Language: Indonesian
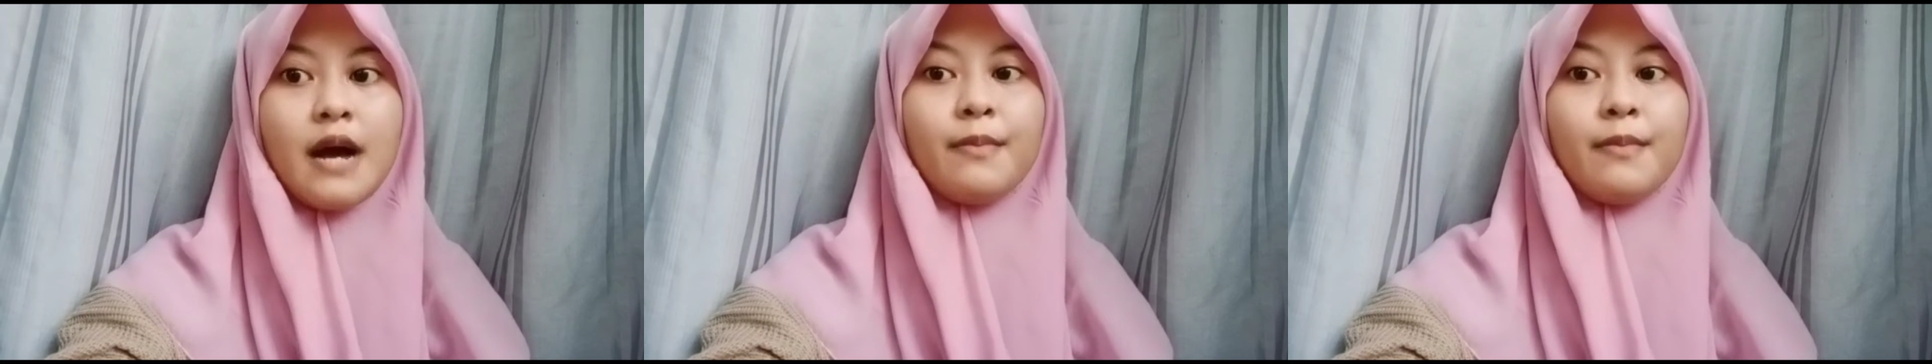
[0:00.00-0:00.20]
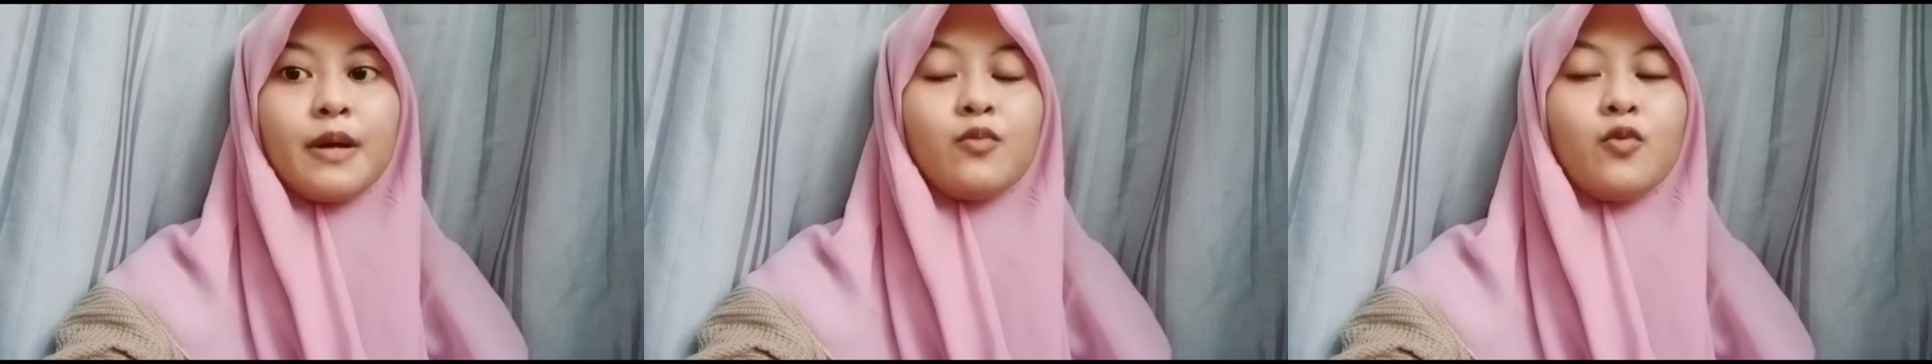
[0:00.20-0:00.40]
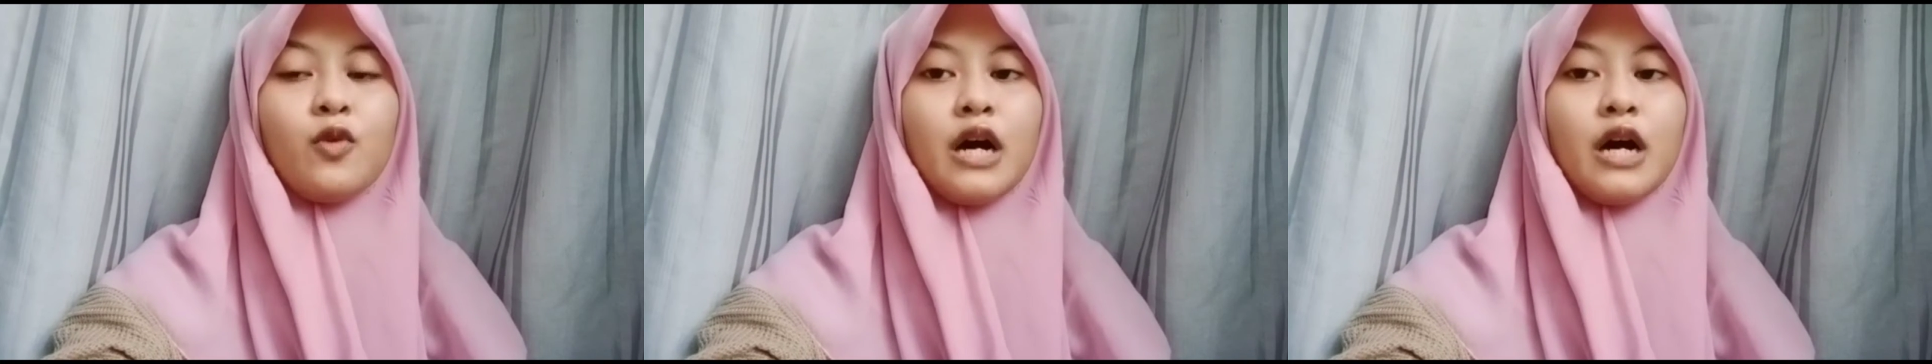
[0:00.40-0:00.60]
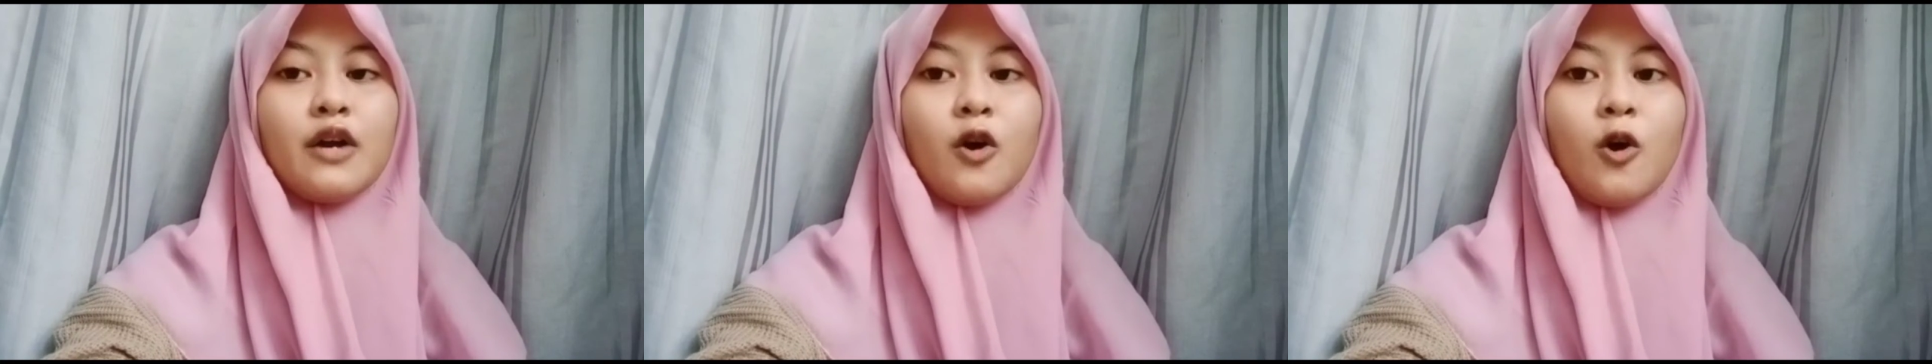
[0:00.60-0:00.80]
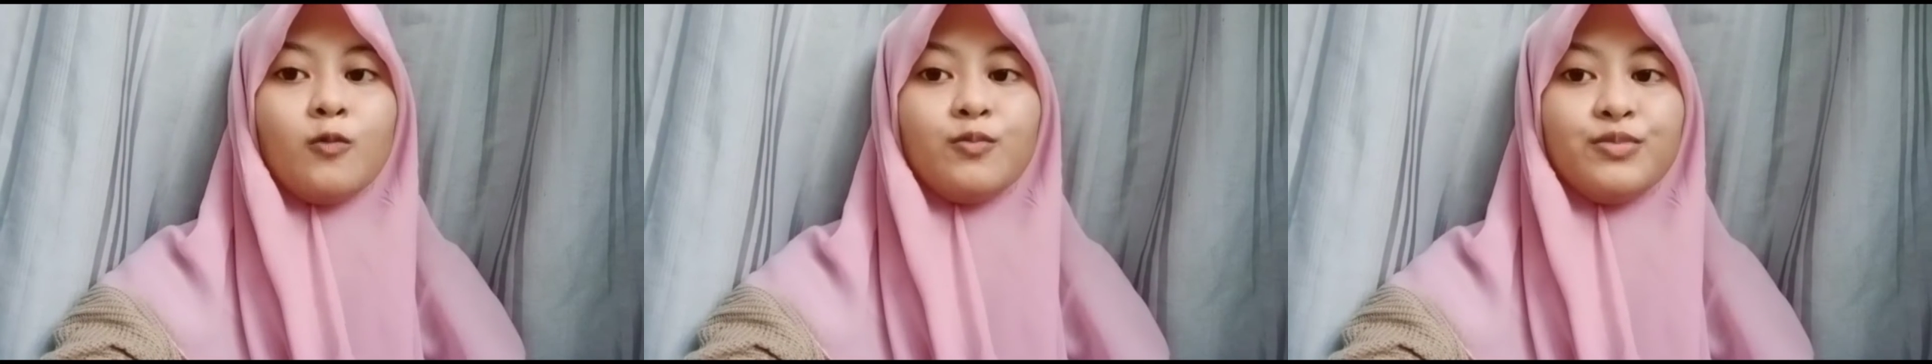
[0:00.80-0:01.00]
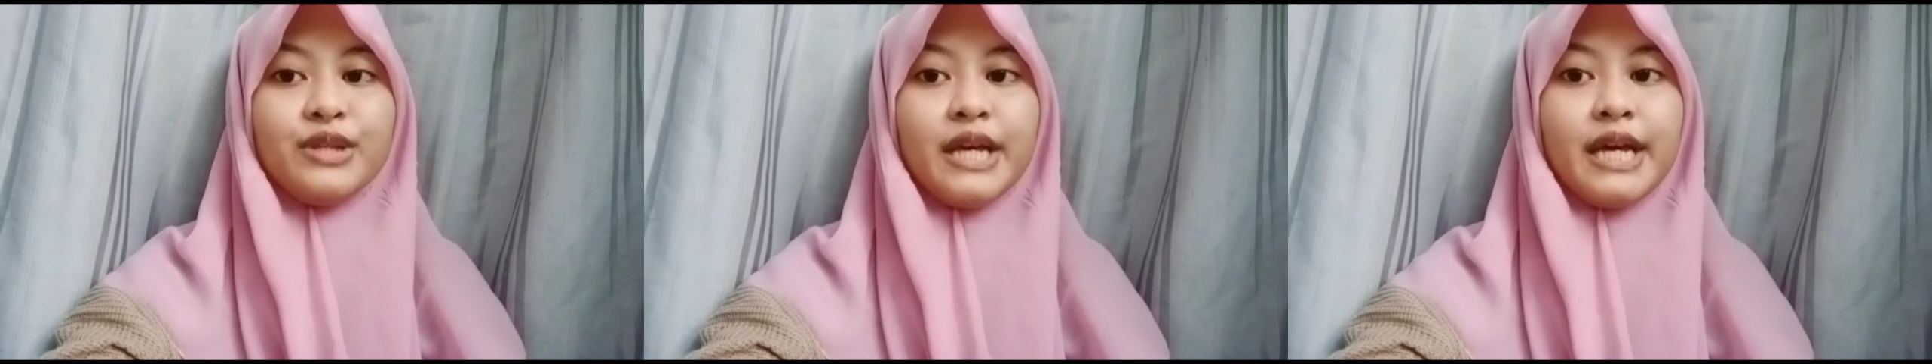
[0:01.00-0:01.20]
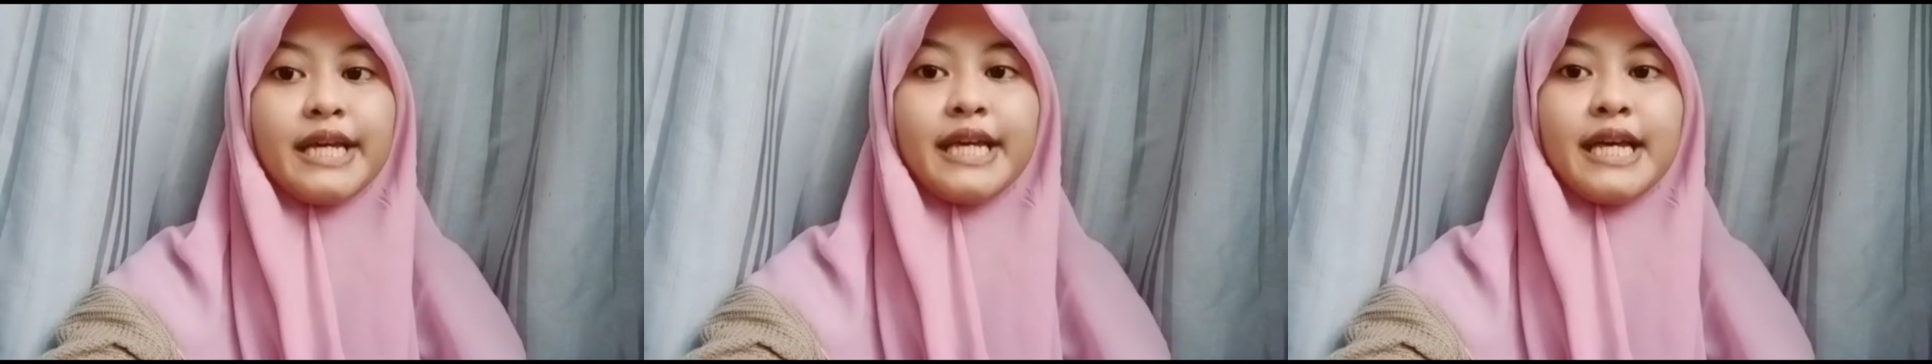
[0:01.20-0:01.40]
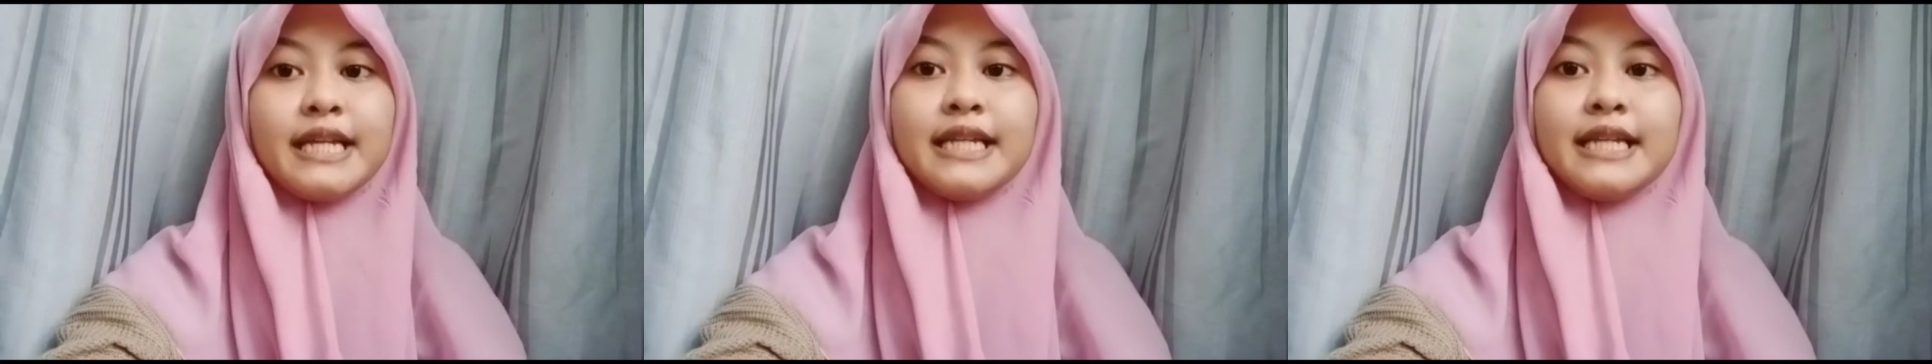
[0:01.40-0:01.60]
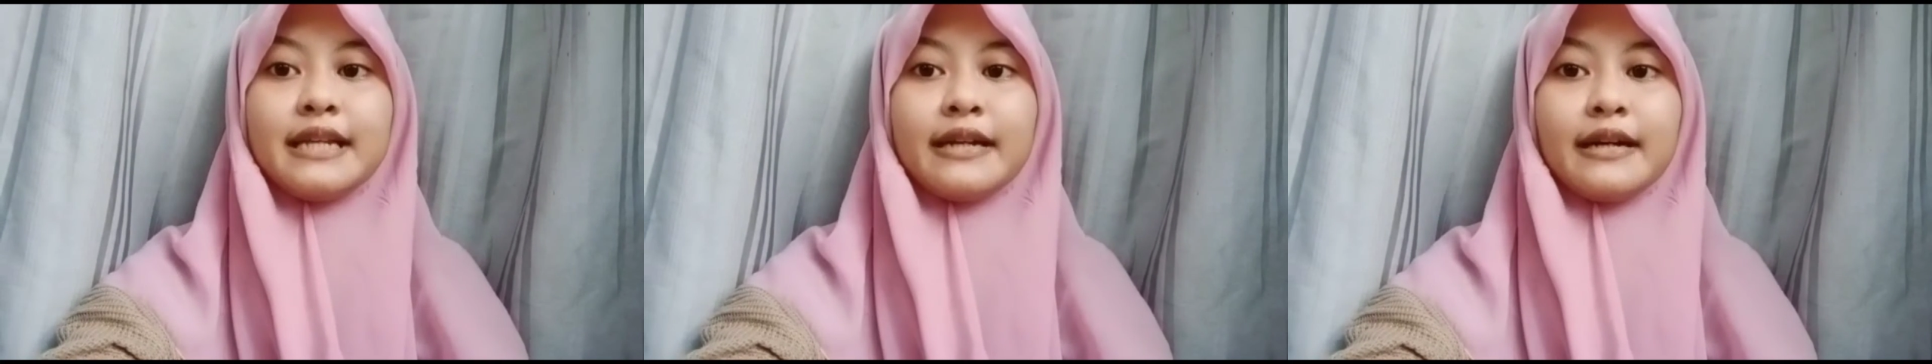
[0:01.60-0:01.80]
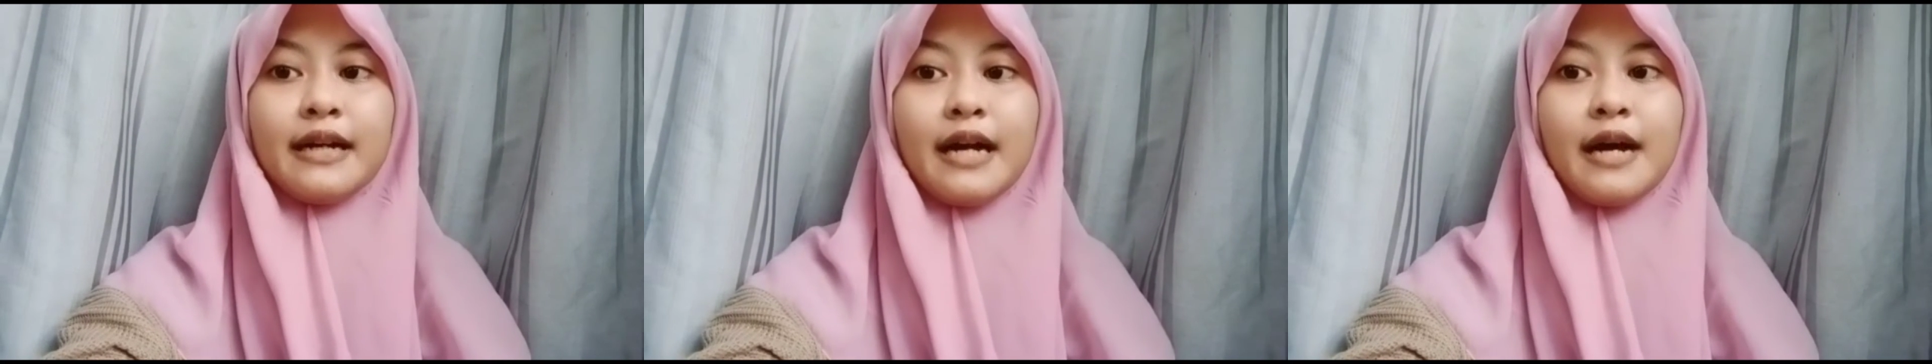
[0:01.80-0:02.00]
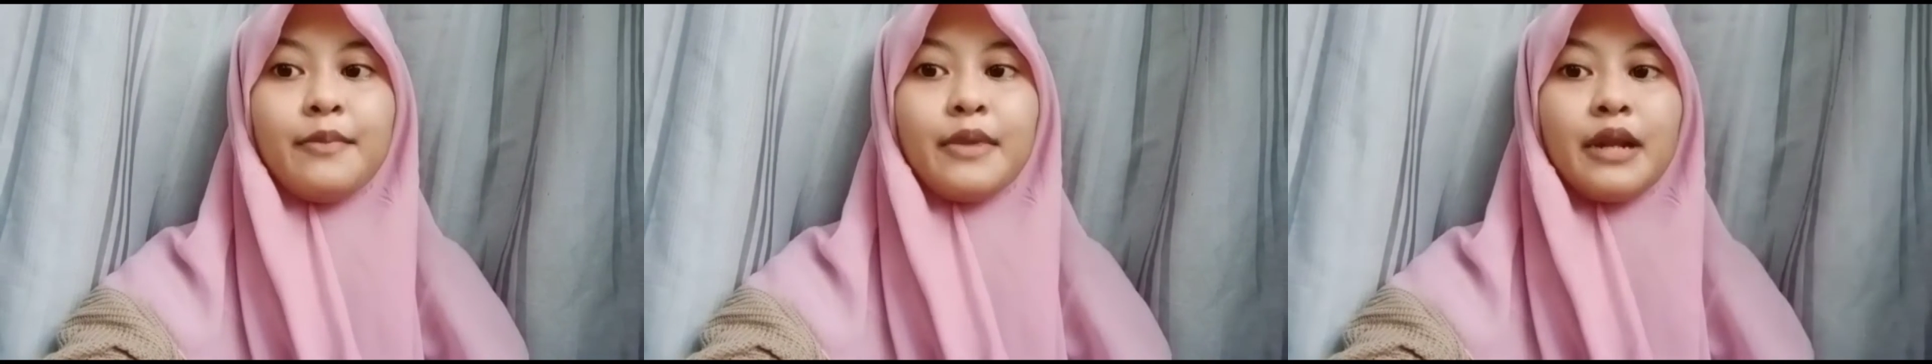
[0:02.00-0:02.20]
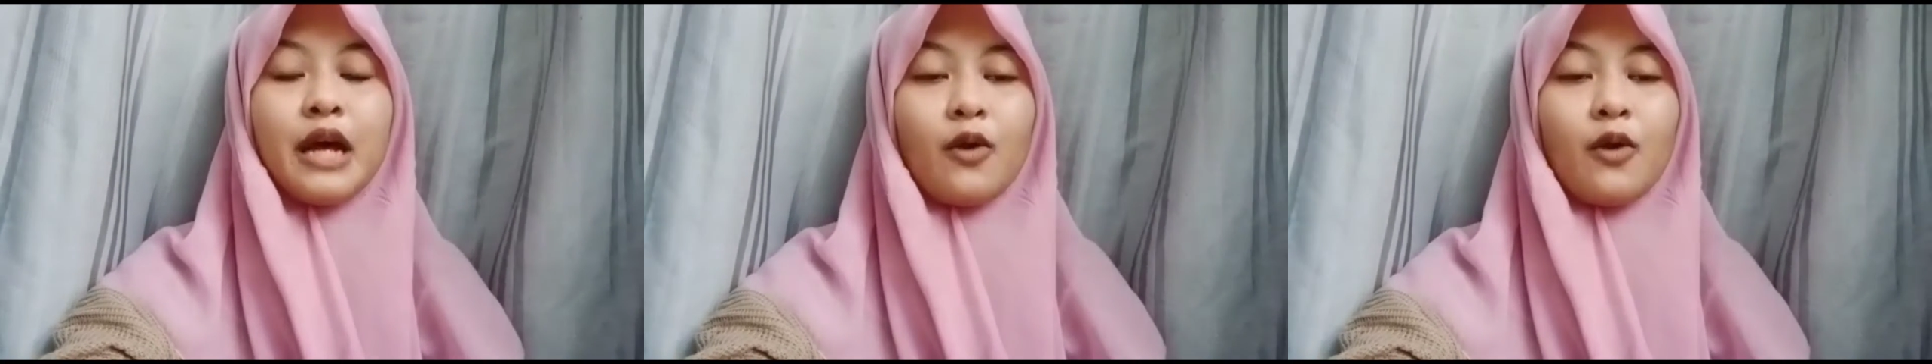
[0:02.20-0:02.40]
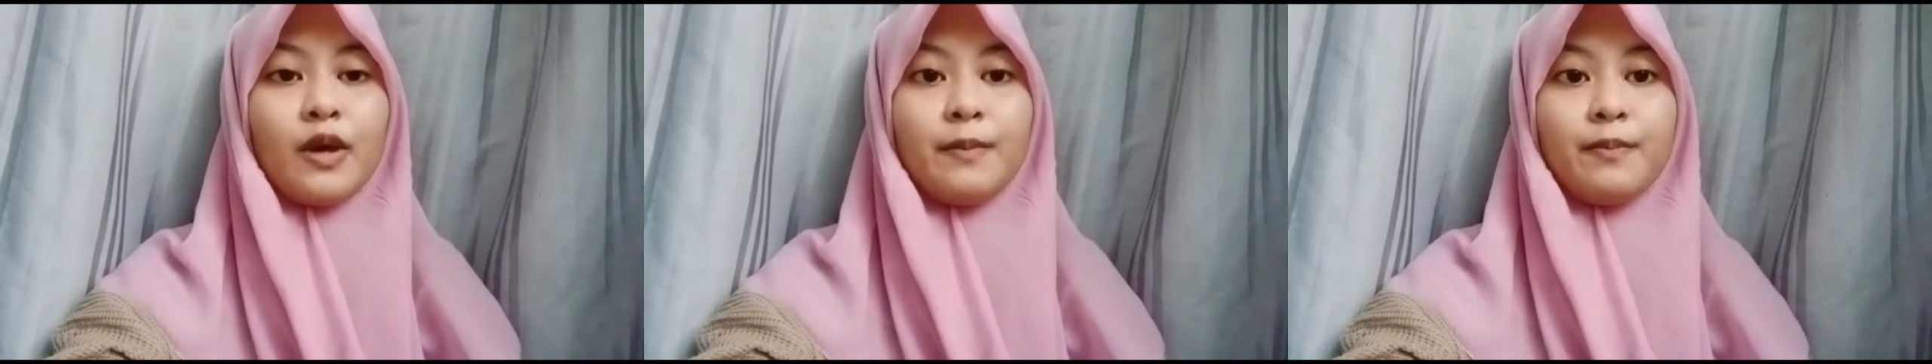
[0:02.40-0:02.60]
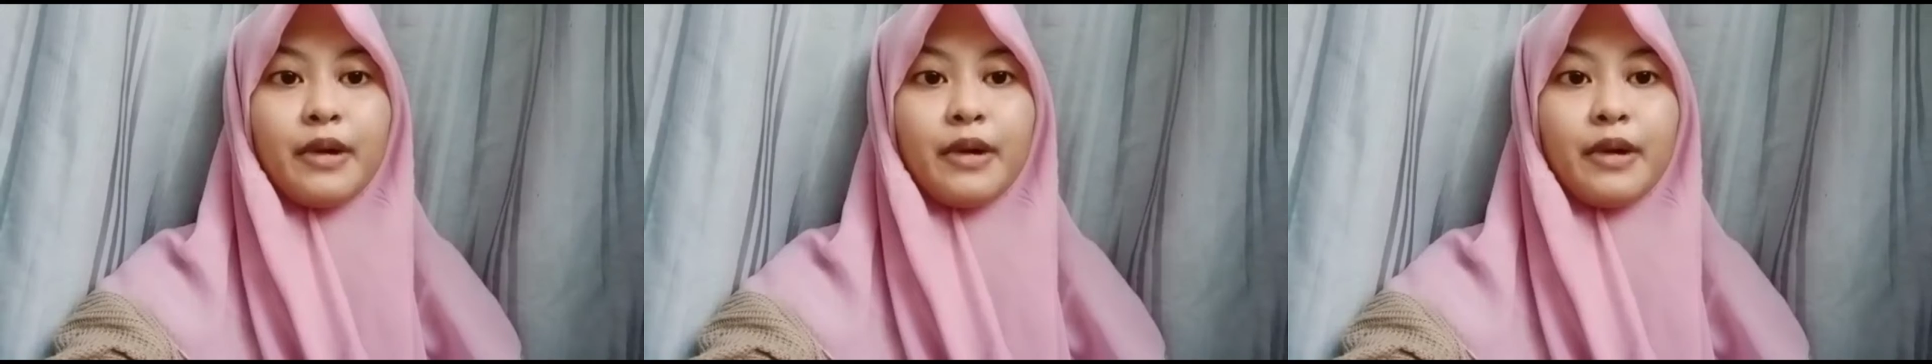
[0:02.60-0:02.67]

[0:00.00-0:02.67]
permukaan objek yang direkam melalui